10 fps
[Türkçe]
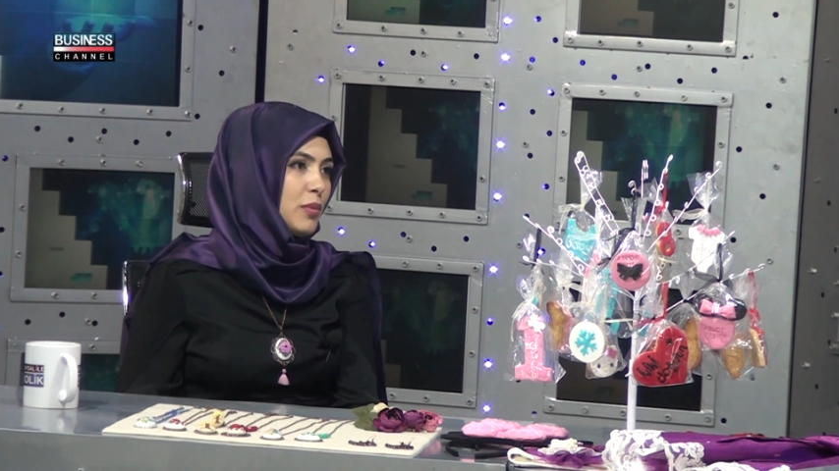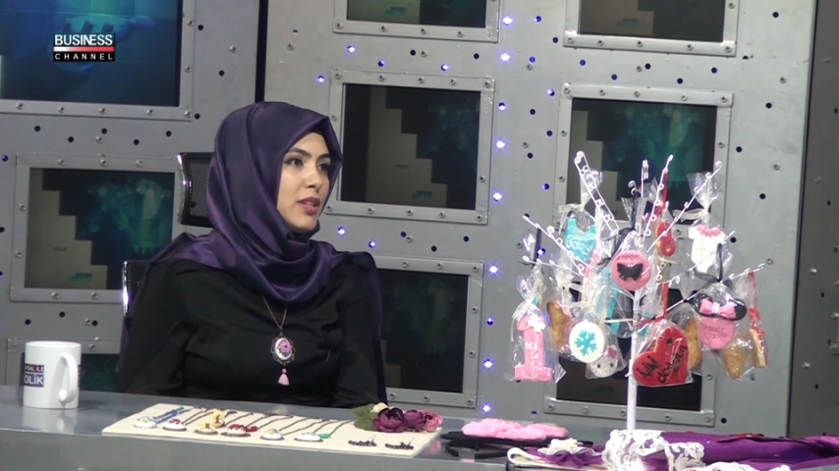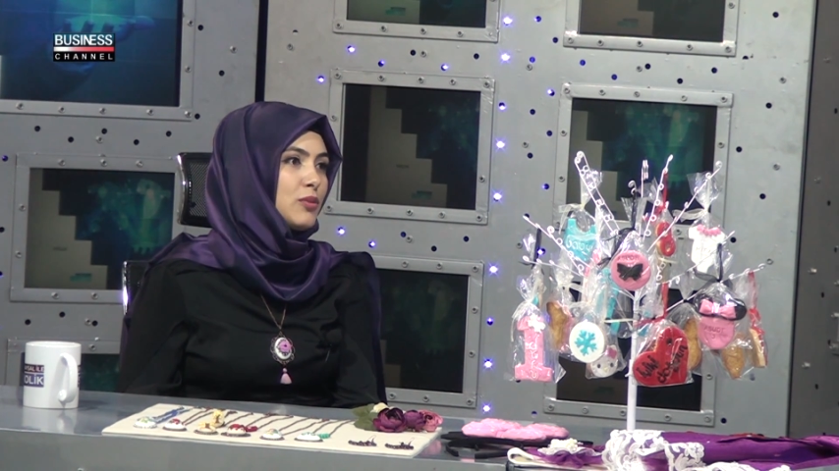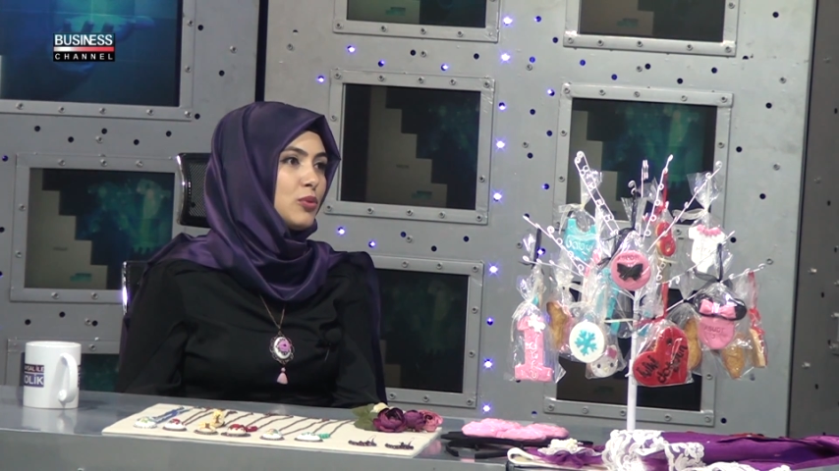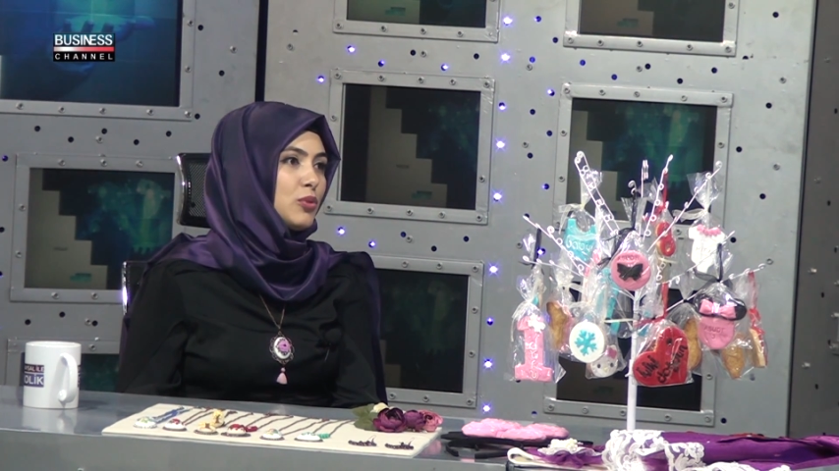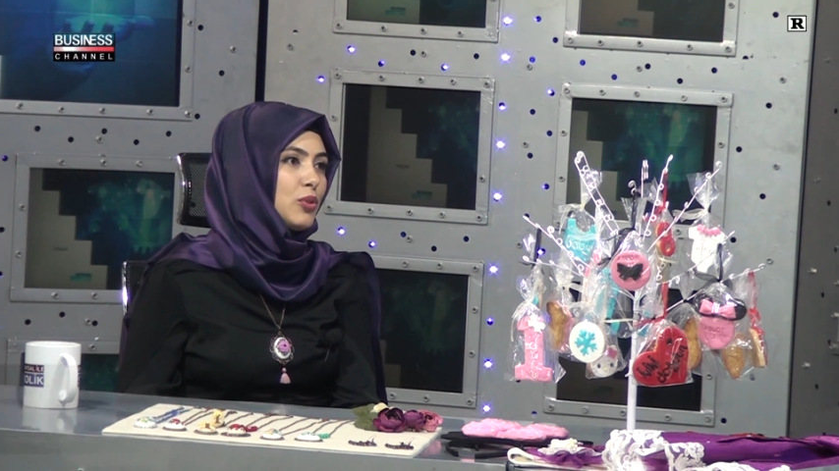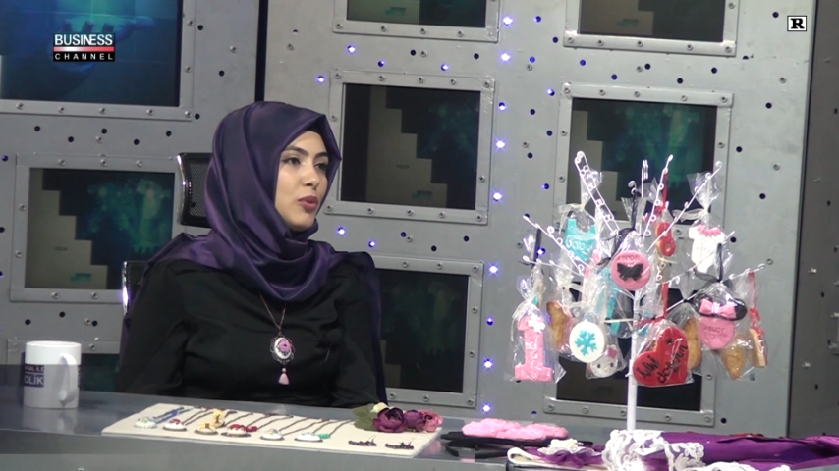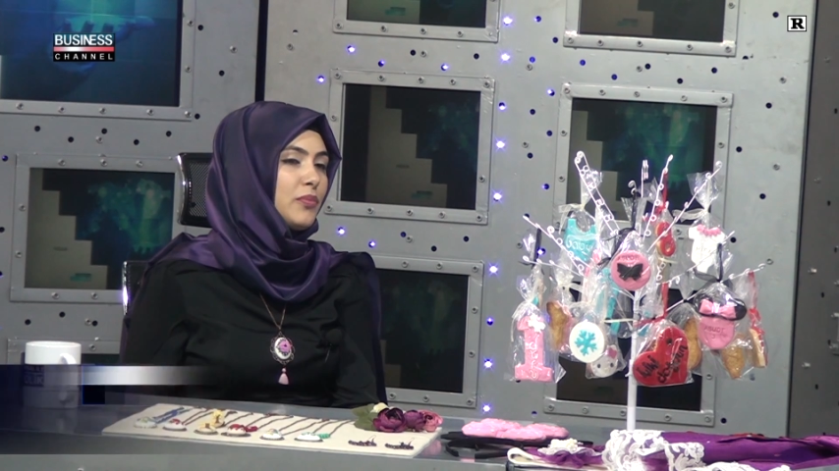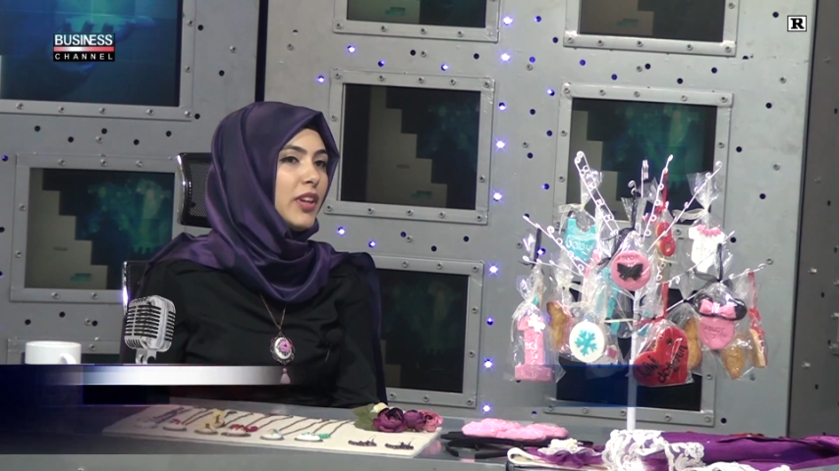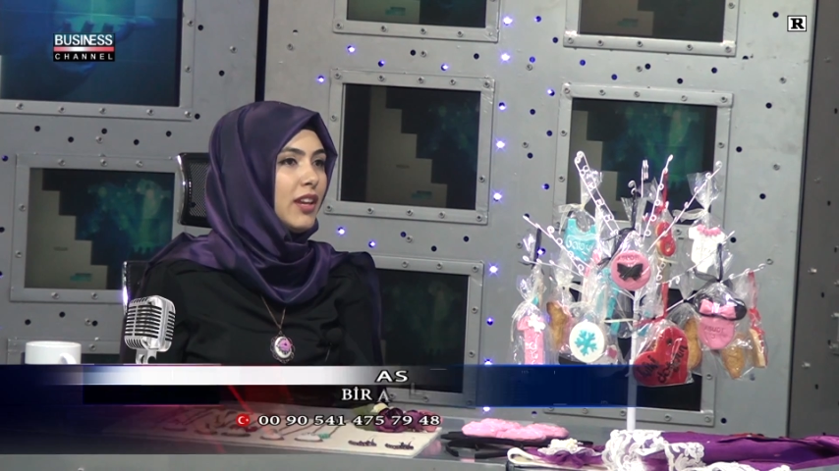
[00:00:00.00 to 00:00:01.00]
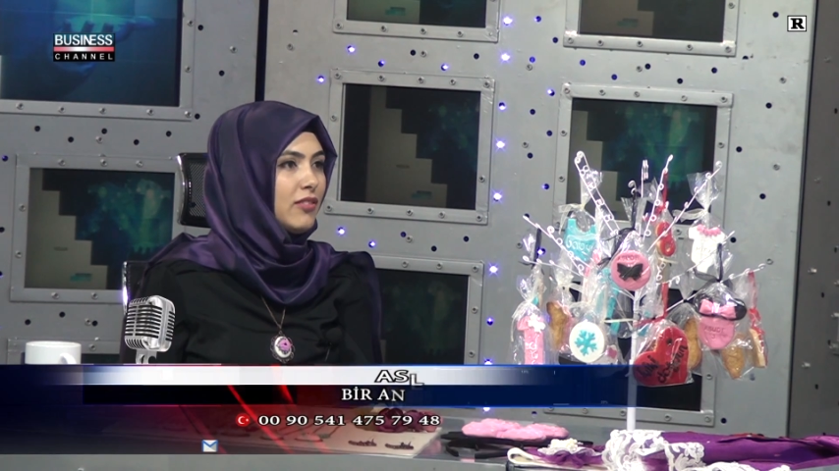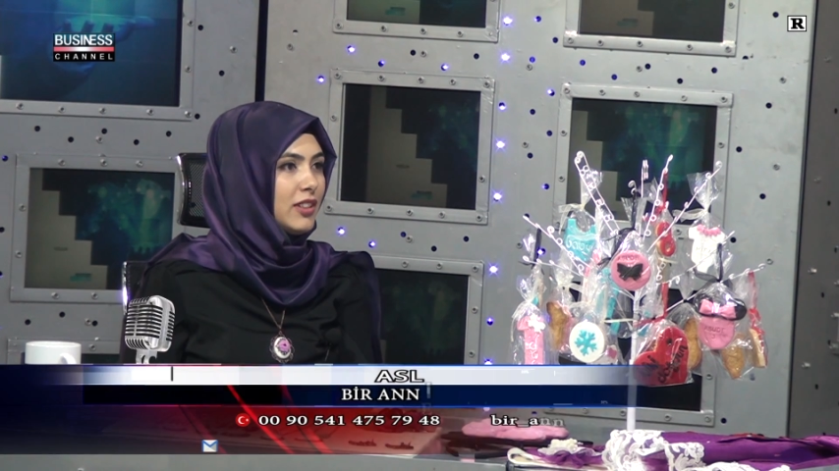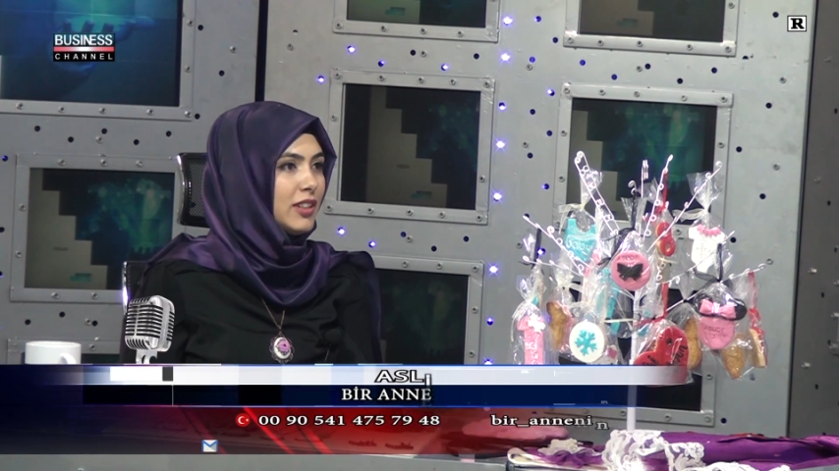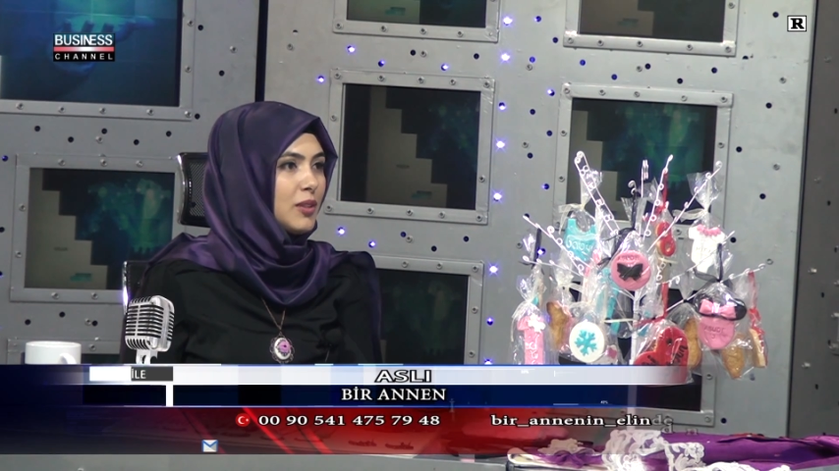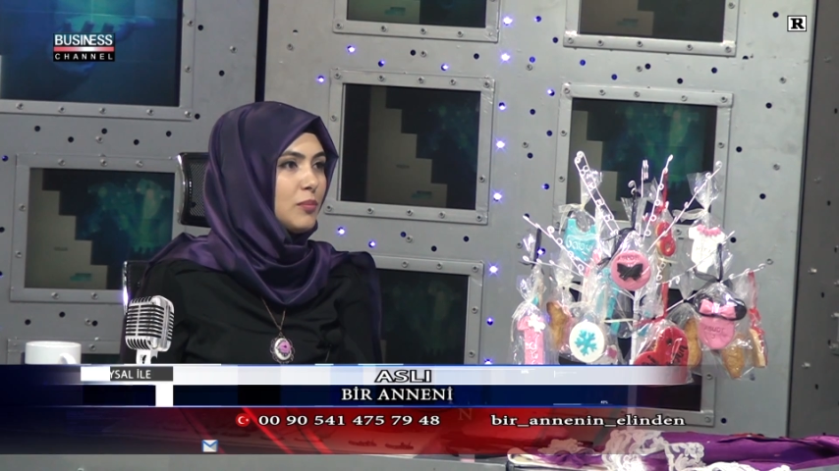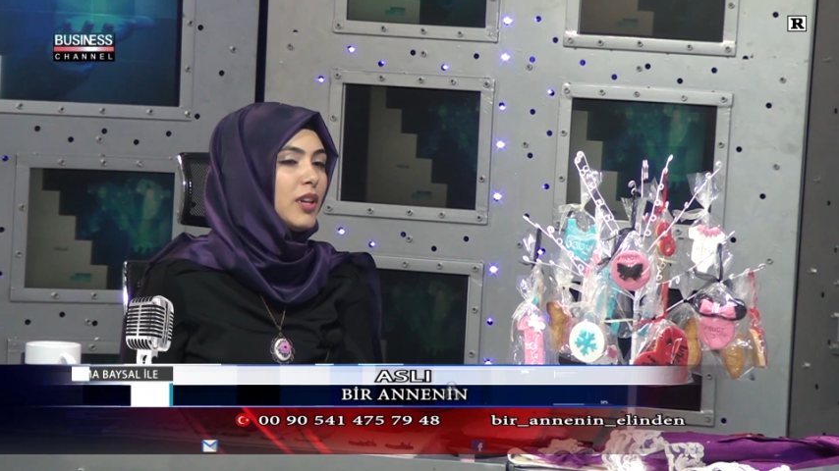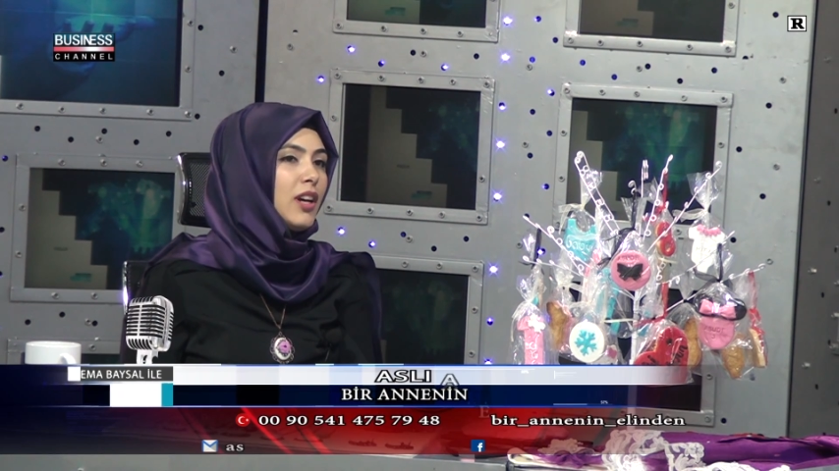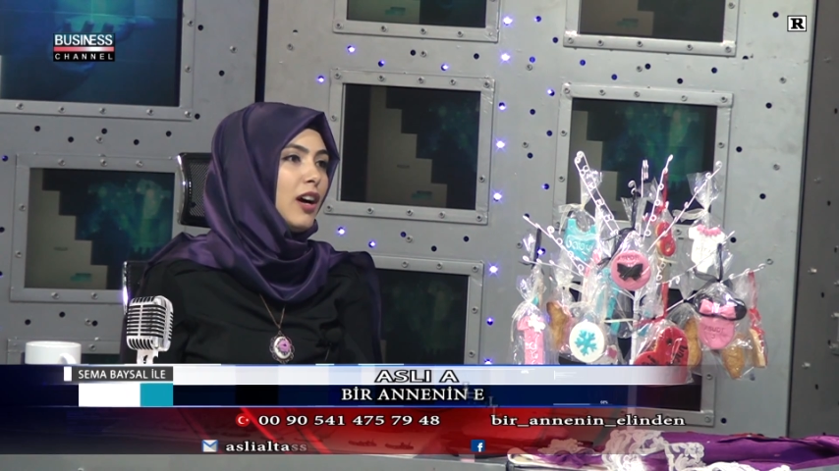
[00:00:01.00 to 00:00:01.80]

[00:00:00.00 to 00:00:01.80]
mezunuyum. Evliyim.